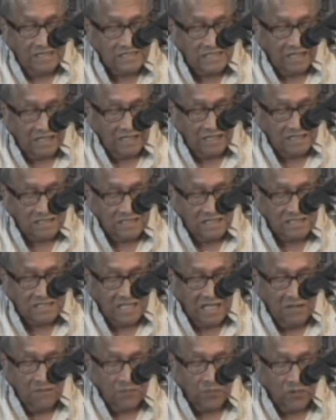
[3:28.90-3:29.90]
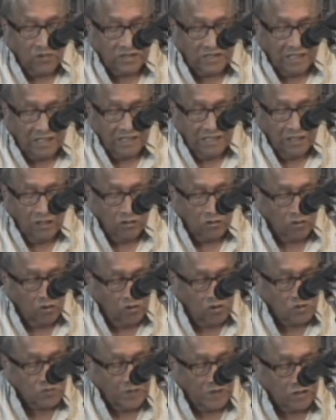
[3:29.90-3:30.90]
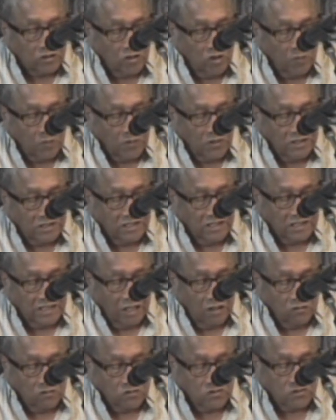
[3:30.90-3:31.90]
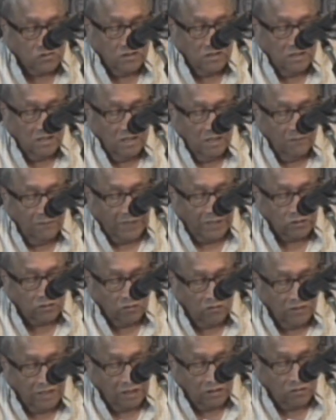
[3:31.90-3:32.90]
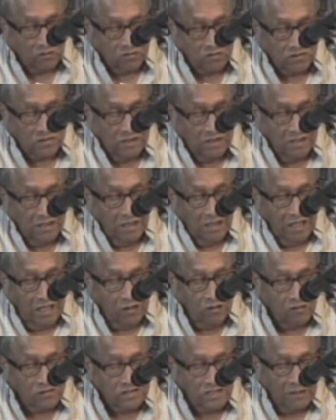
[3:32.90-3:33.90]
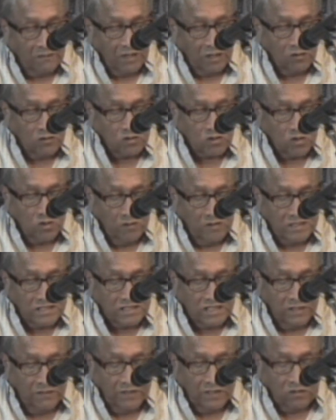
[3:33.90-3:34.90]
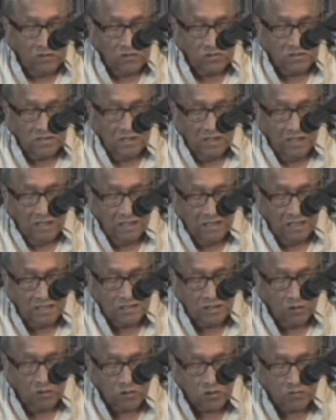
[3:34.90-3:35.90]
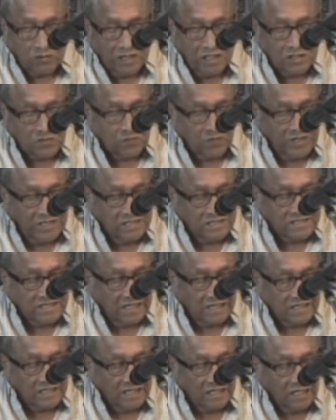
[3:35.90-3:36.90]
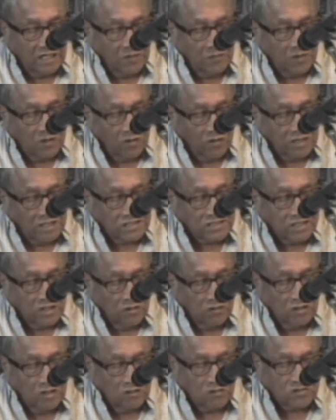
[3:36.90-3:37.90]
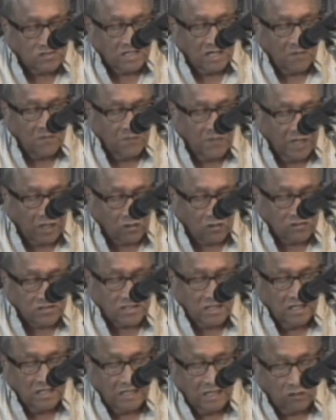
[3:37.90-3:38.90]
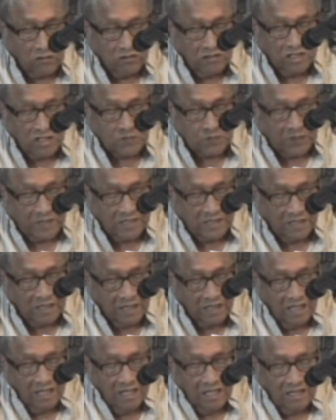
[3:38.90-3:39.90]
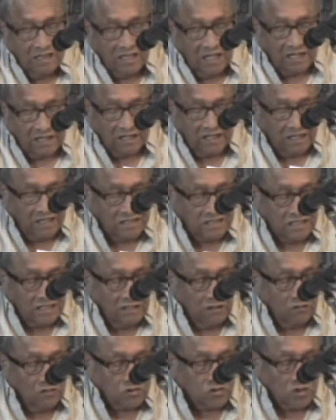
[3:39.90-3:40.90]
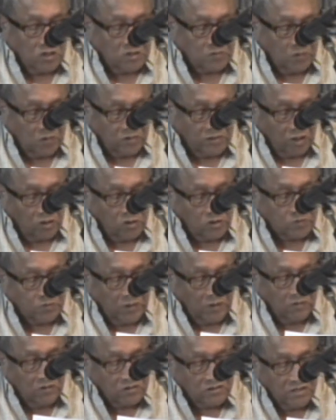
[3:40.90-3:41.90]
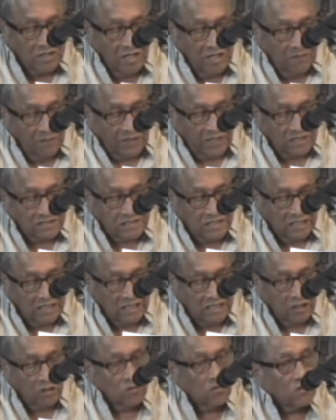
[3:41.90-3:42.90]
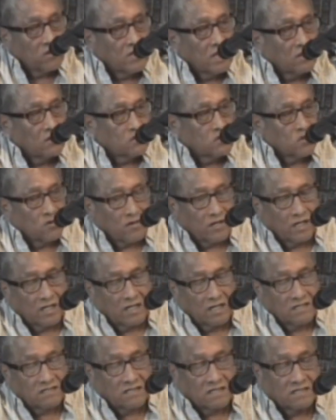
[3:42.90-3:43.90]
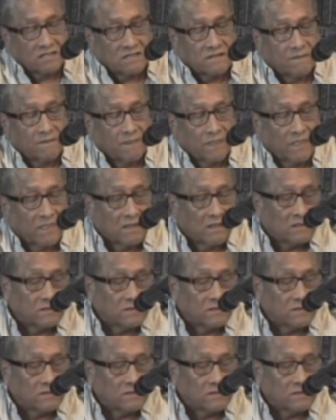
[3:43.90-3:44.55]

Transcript: esta clase está empotrada en todos los partidos politiqueros, patronatos, en los llamados clubes cívicos, desde los cuales pueden saquear al mejor estilo de los gamberros que llegaron de España las riquezas de nuestros explotados pueblos para seguir engordando sus riquezas.